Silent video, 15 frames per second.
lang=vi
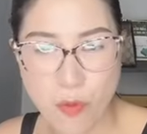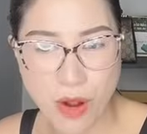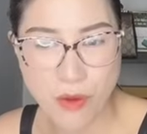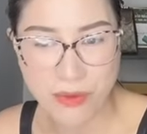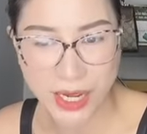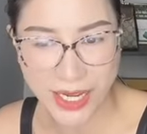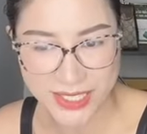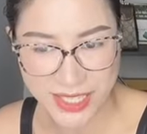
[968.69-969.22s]
khống
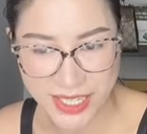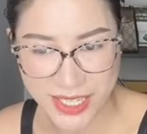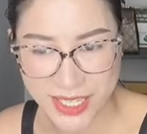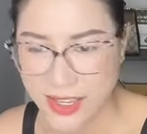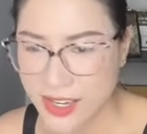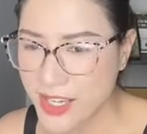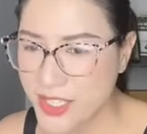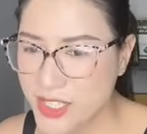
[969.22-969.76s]
cái gì
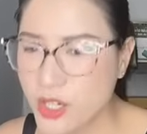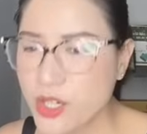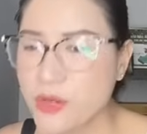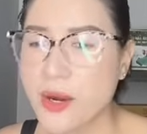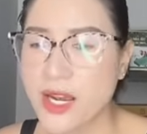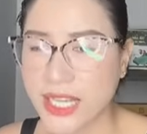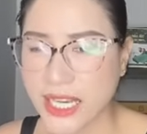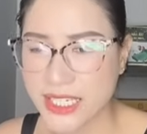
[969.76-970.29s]
chửi
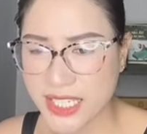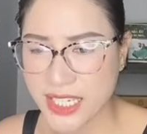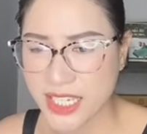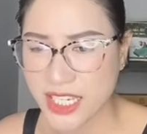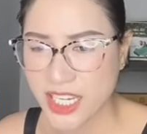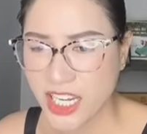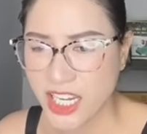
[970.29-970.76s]
bới cái gì